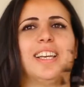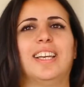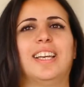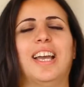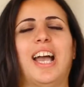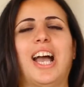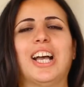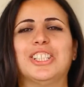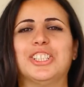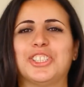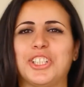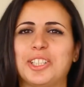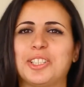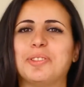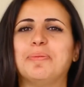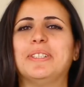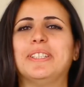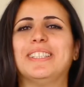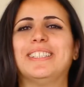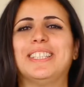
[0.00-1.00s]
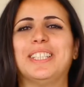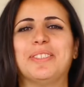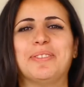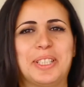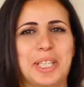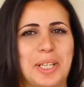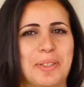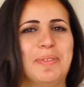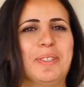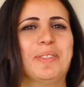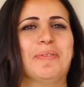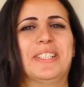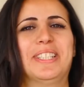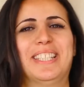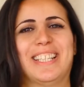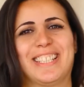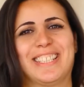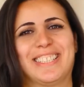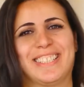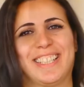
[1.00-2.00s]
عن جد بنتي بتحب المدرسة